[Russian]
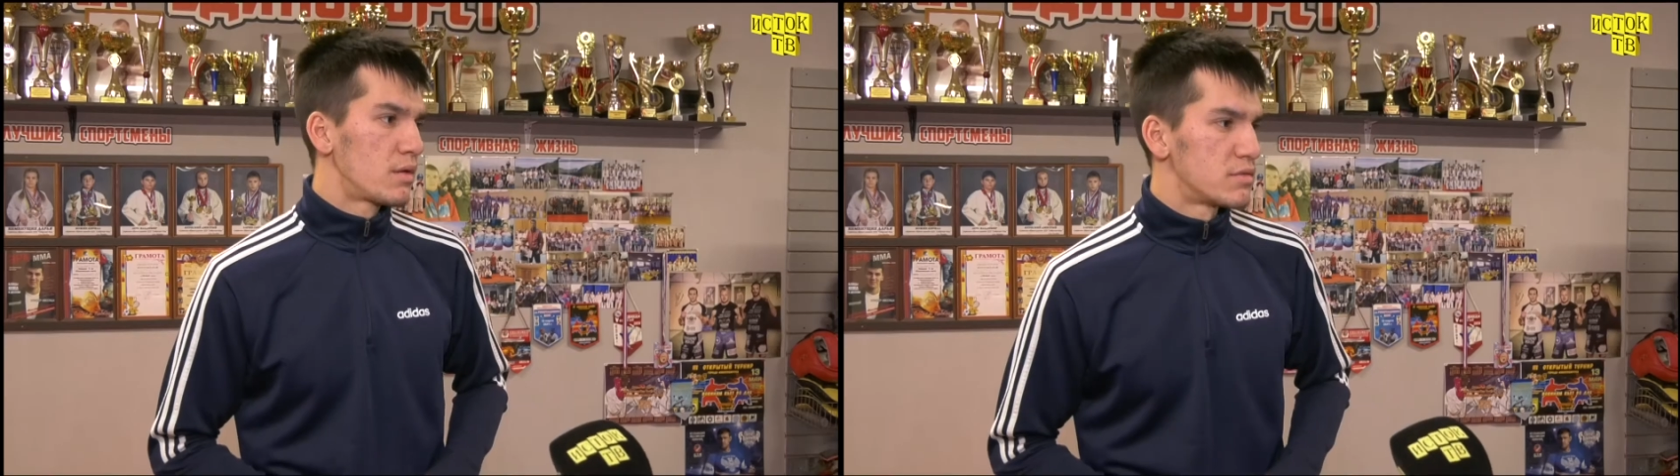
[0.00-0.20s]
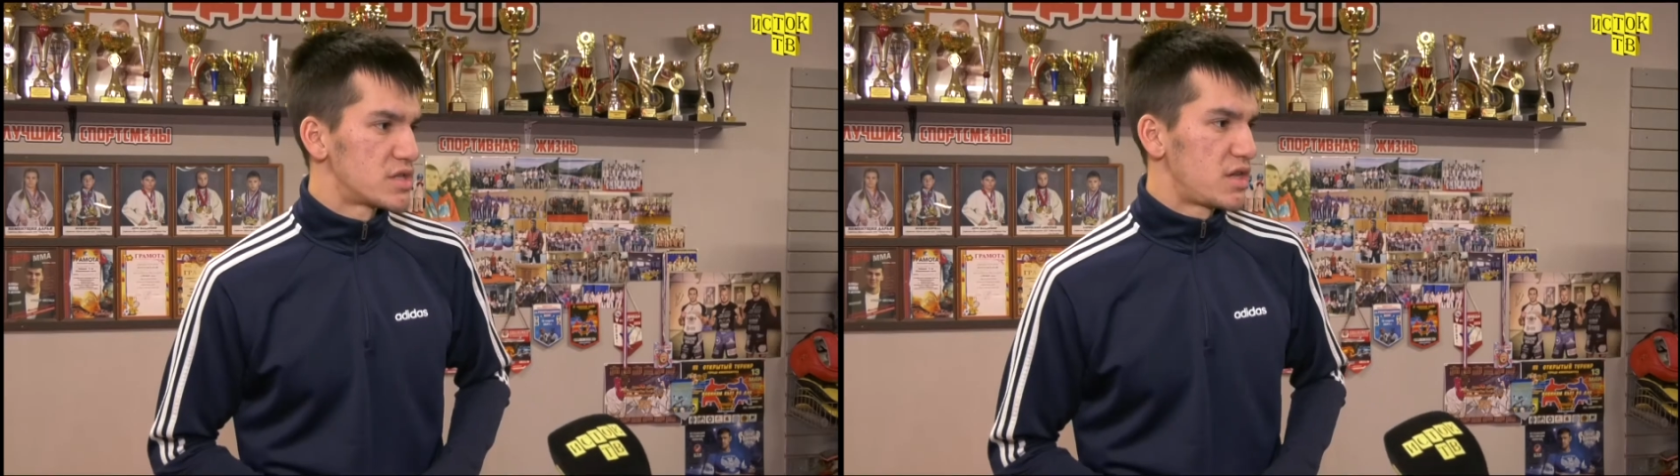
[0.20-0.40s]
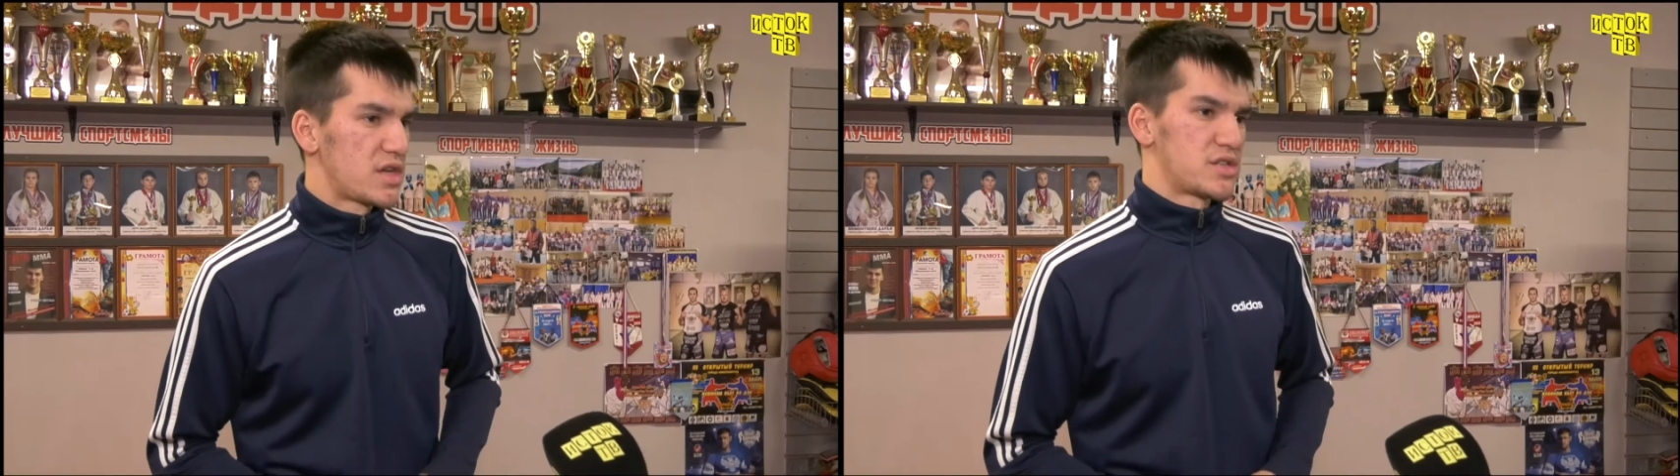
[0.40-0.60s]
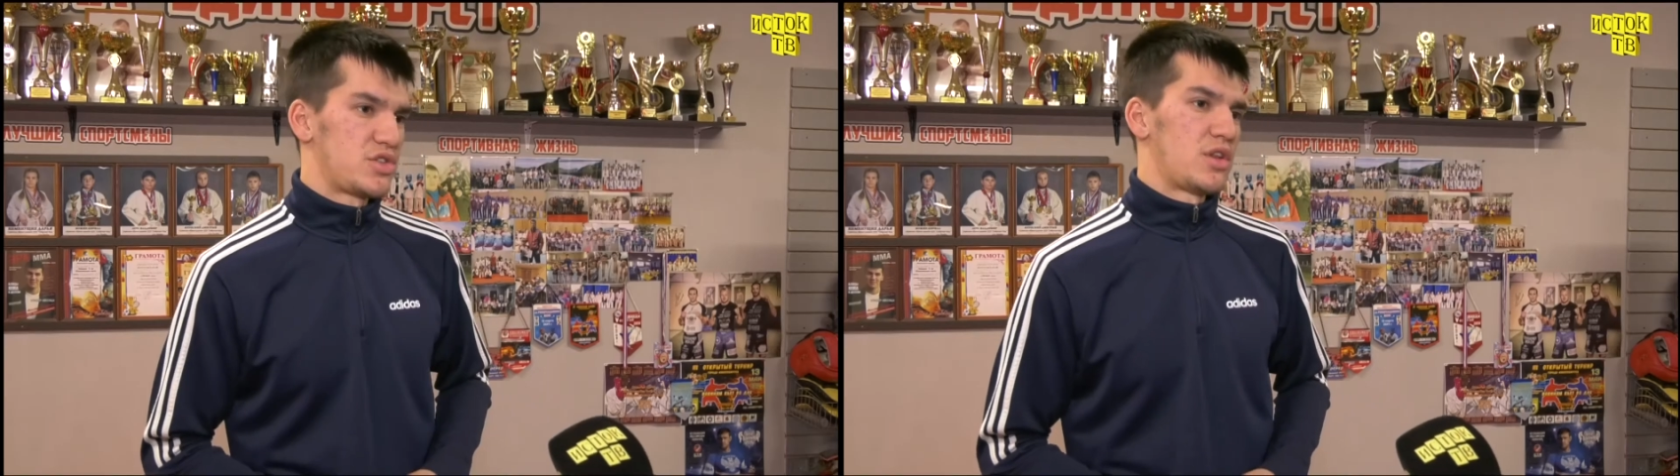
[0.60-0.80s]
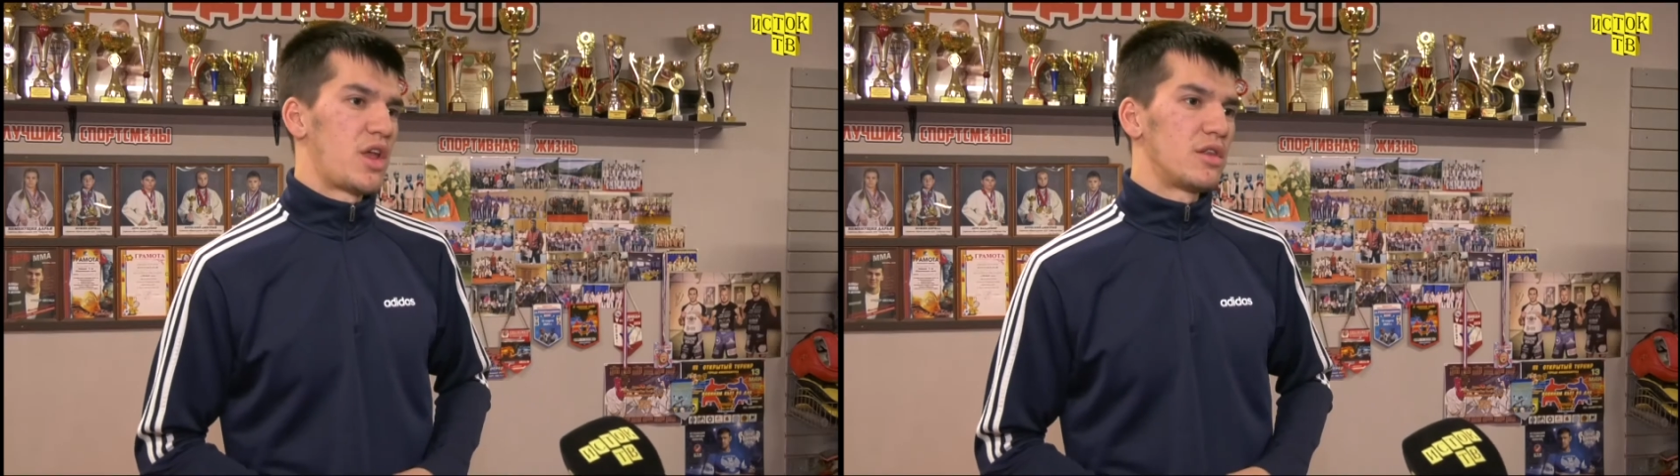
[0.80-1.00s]
Знаете, я
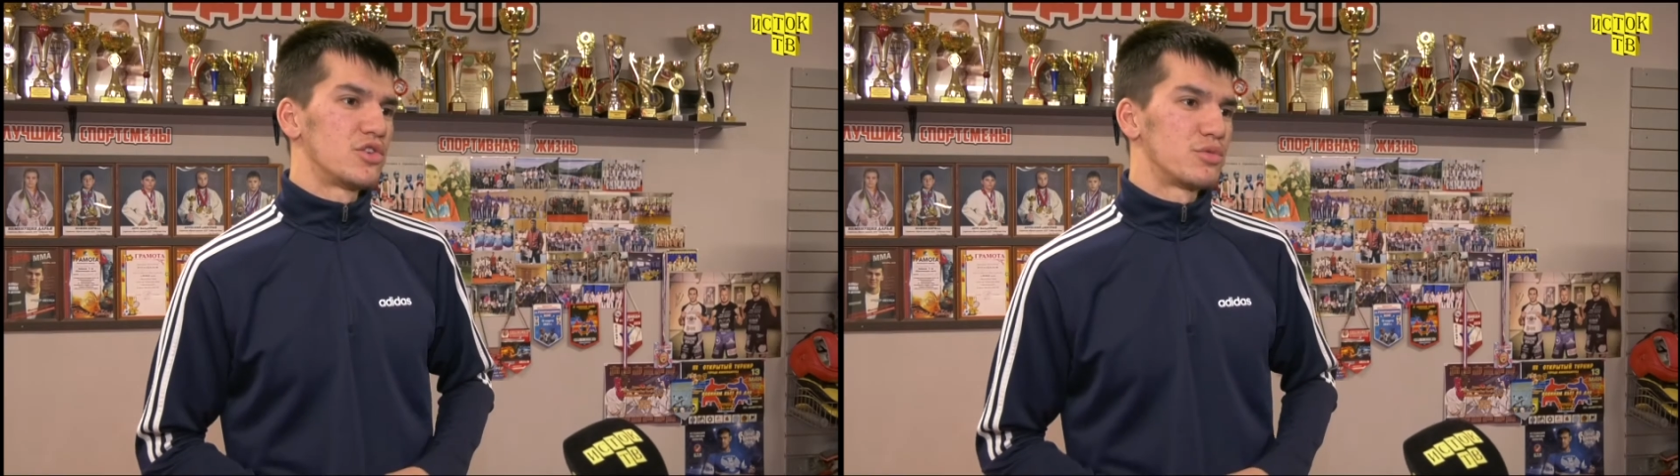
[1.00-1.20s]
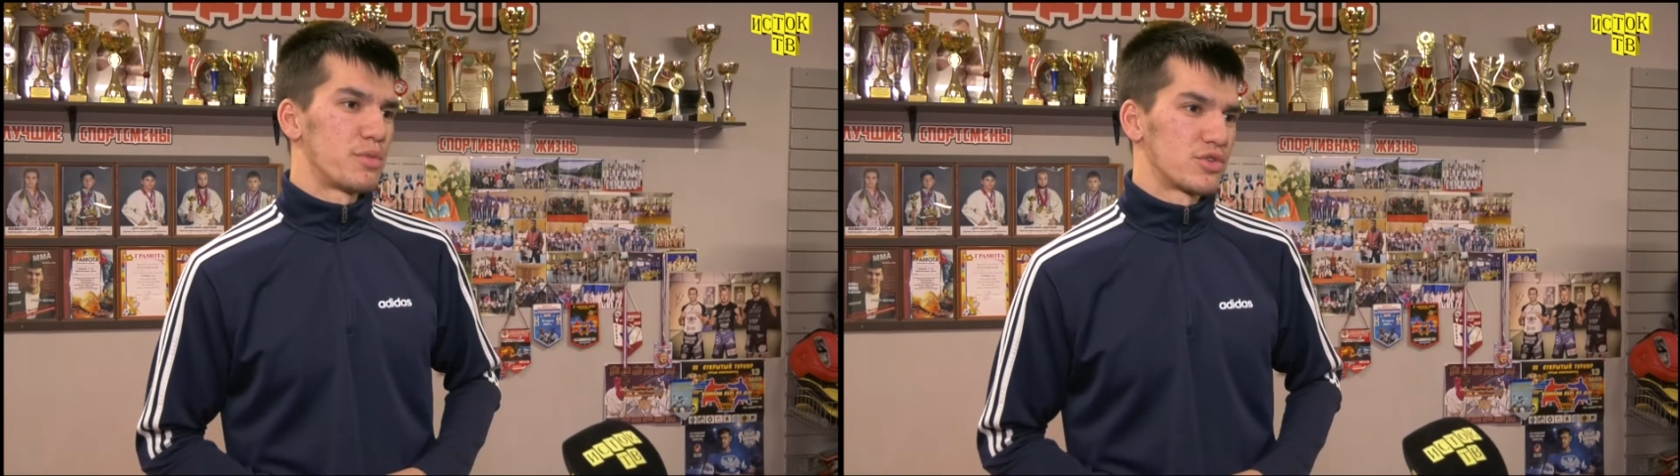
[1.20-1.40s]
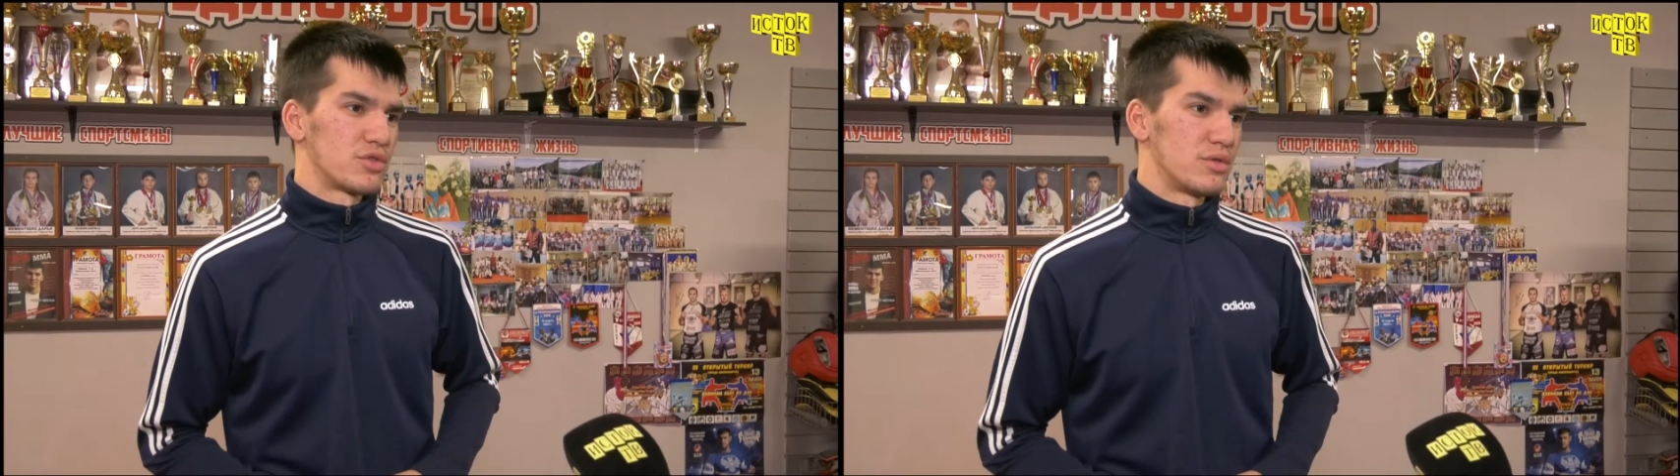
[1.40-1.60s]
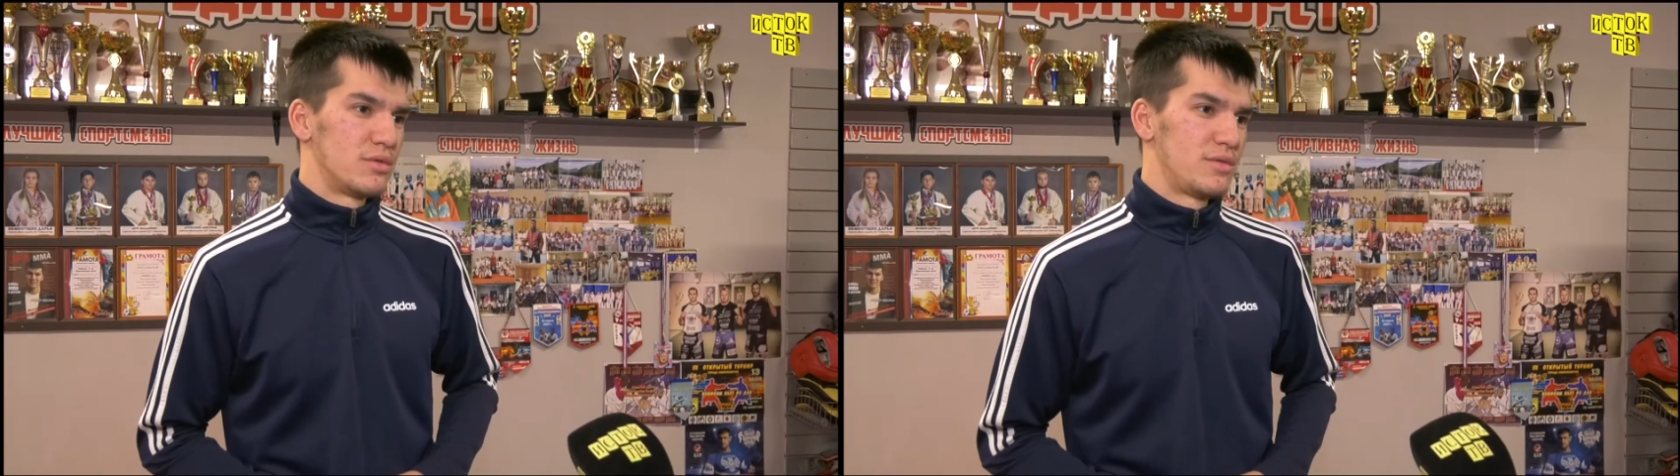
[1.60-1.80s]
сначала на лыжи пошел,